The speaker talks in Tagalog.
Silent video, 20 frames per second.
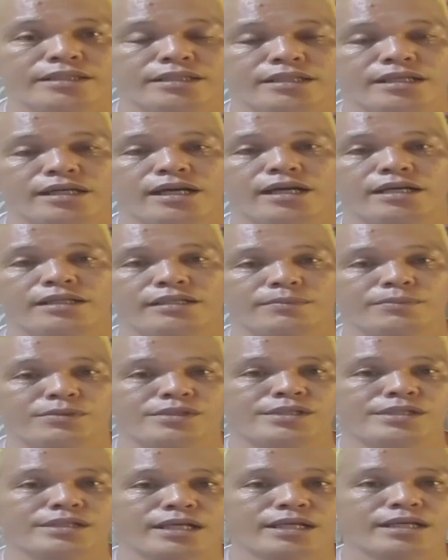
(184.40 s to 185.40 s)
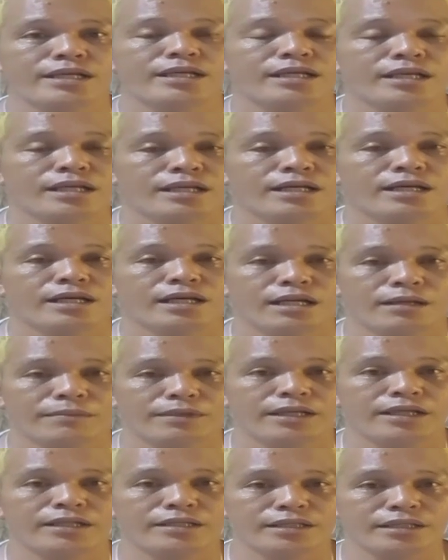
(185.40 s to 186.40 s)
ah, tapos na alam ni
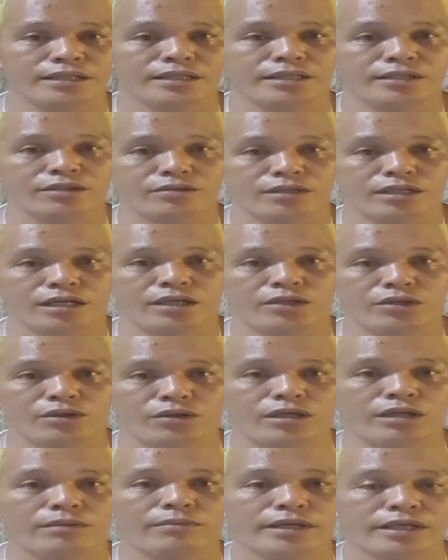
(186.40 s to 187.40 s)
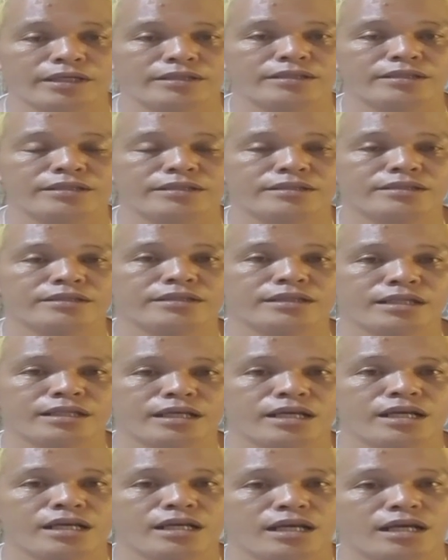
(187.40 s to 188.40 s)
LTD kung gaano ako kabait
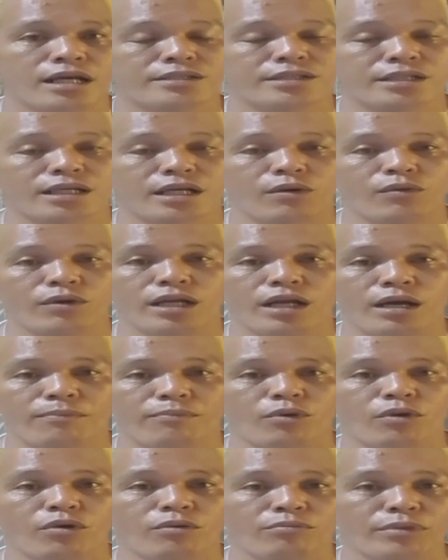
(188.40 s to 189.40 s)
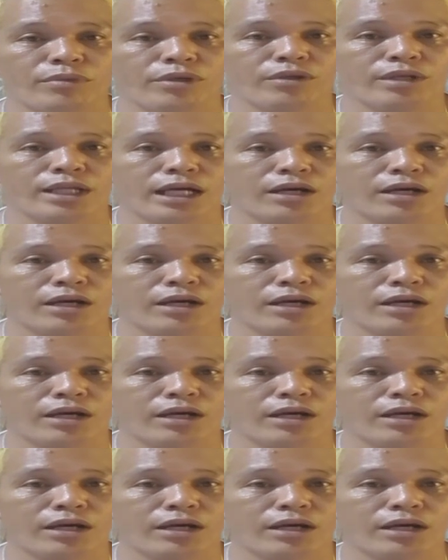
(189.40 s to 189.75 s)
at saka wala po akong binuraot